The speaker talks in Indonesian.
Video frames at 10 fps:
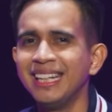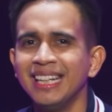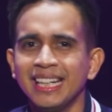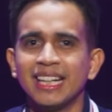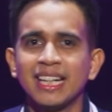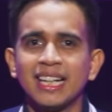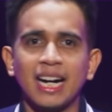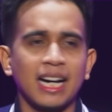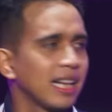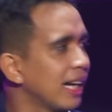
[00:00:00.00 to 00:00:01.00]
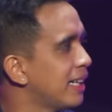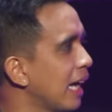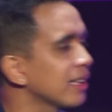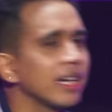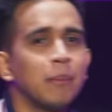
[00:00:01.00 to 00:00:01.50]
ini adalah
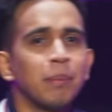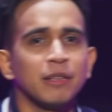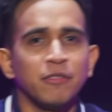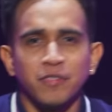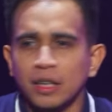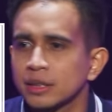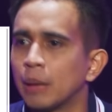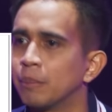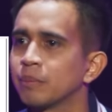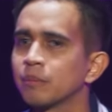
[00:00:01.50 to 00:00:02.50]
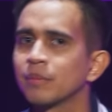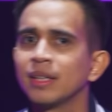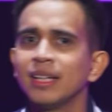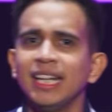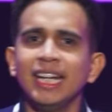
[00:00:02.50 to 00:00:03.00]
data yang paling
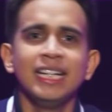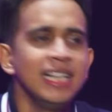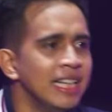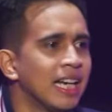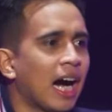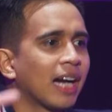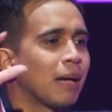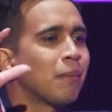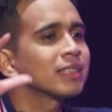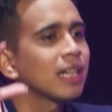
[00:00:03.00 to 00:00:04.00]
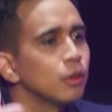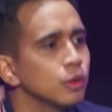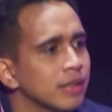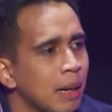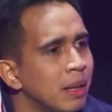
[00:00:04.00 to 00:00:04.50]
ini adalah masalah
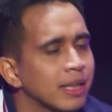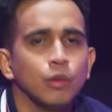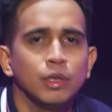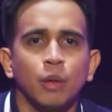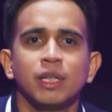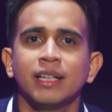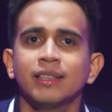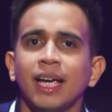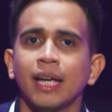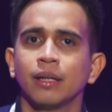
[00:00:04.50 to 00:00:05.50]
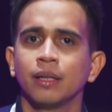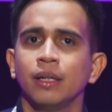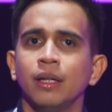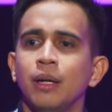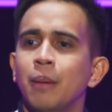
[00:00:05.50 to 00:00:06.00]
utama dari undang-undang ITE.
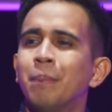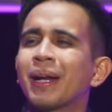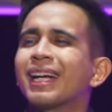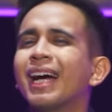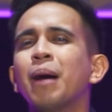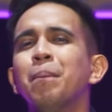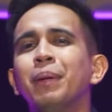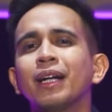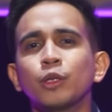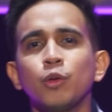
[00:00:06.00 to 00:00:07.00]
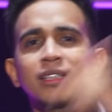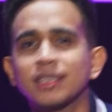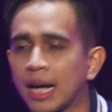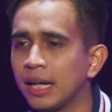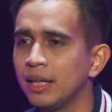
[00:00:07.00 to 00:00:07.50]
Mereka yang
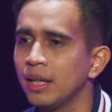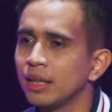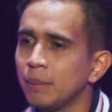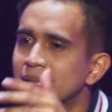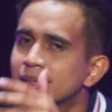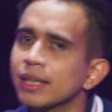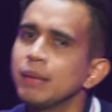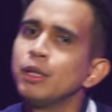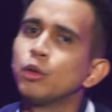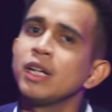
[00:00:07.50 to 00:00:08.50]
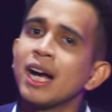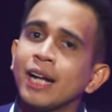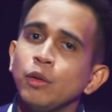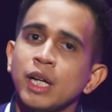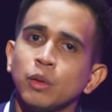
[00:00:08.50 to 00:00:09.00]
berkuasa lebih sering
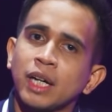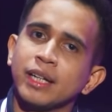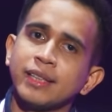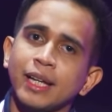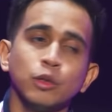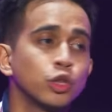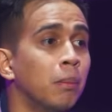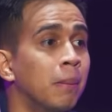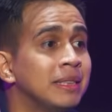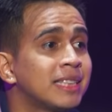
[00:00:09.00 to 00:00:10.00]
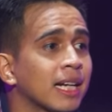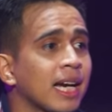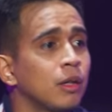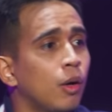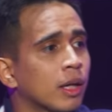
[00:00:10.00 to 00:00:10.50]
menggunakan undang-undang ITE untuk
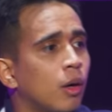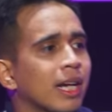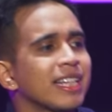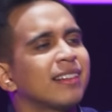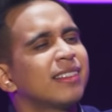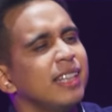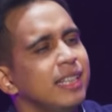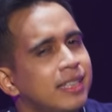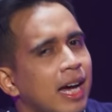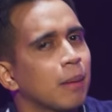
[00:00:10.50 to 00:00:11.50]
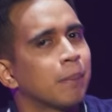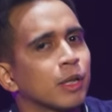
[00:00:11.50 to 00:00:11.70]
memenjarakan orang-orang yang tidak